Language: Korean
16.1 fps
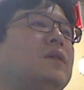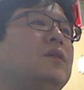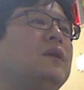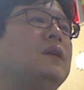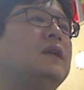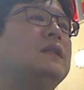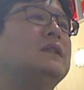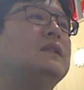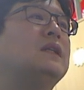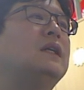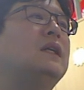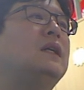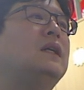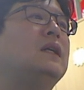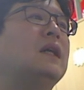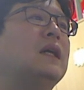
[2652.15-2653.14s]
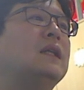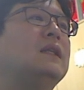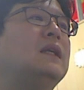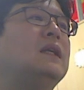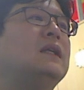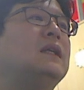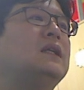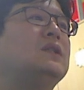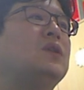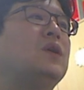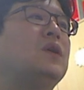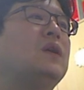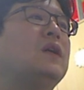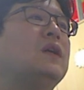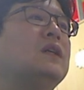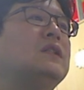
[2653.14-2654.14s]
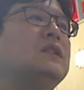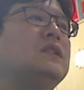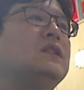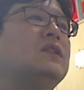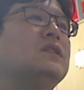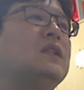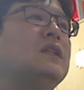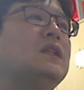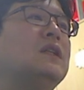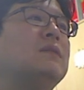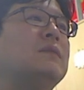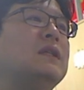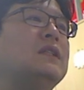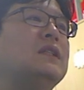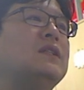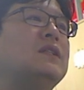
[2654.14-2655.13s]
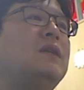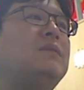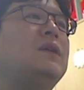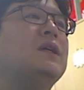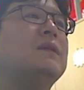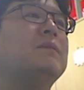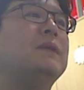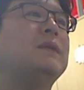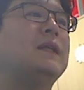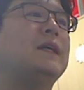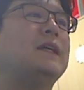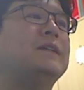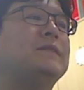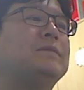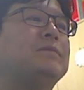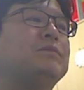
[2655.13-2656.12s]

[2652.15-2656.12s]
여기까지가 간단한 정형외과 신경차단 마취 설명입니다.